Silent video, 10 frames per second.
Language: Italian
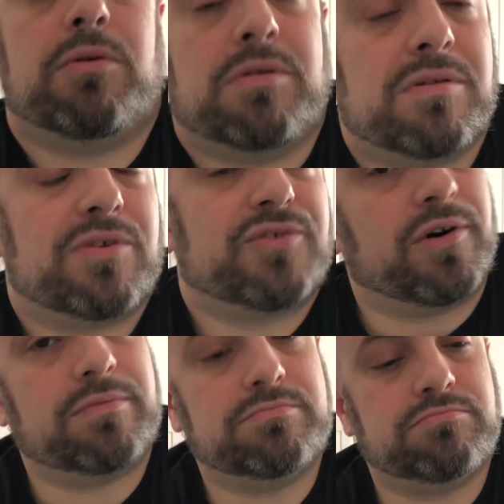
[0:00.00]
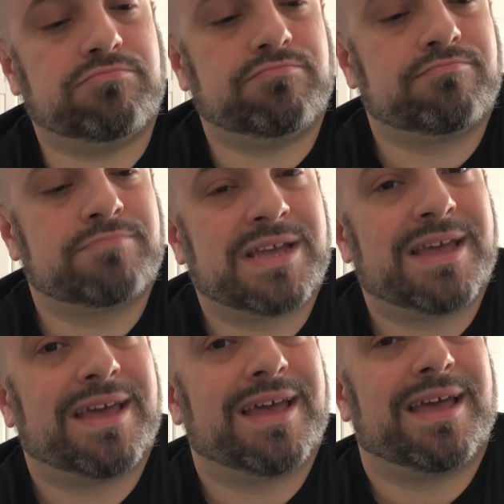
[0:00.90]
non lo so
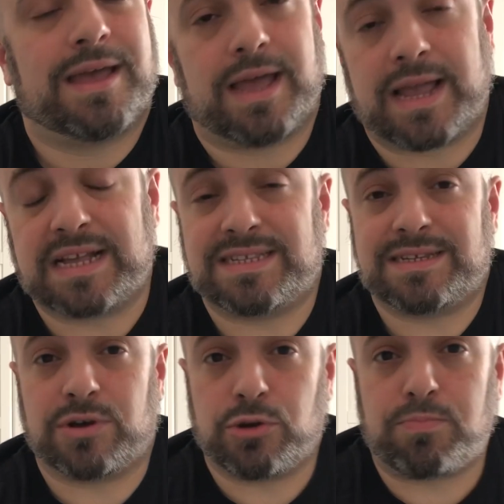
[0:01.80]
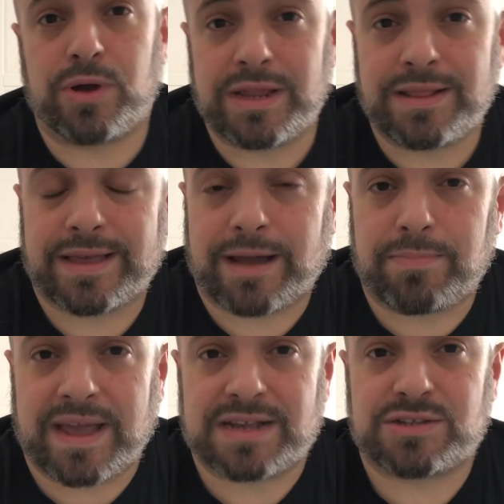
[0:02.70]
ragazzi quando poi l'Inter ha
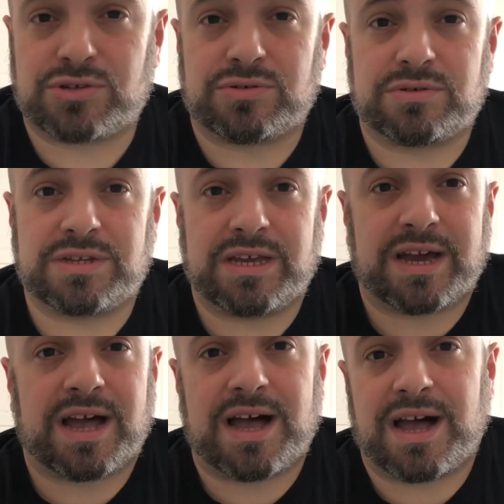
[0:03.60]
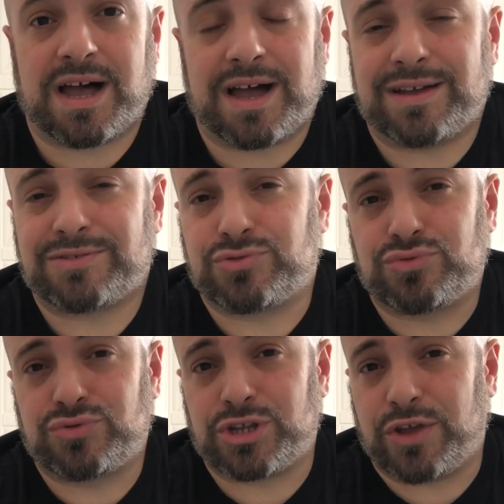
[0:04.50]
perso era su
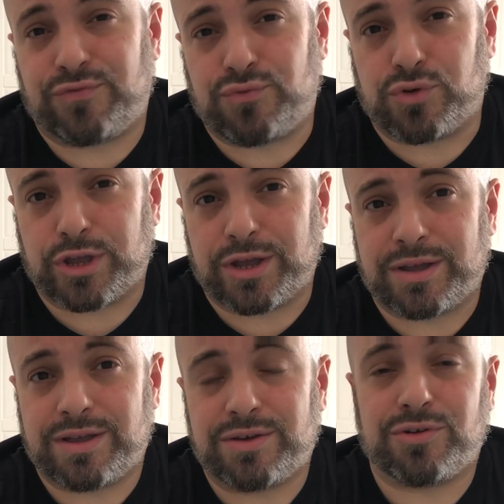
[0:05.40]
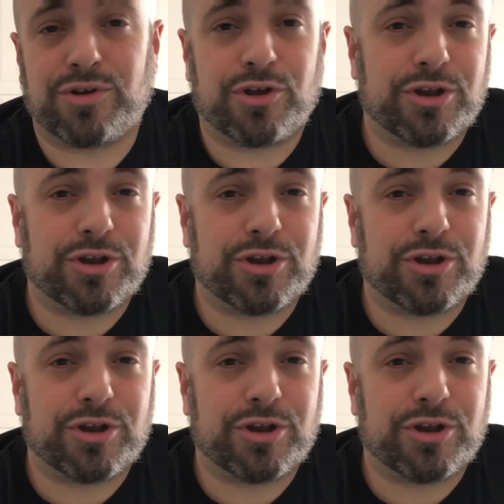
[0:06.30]
tutte le furie io non ho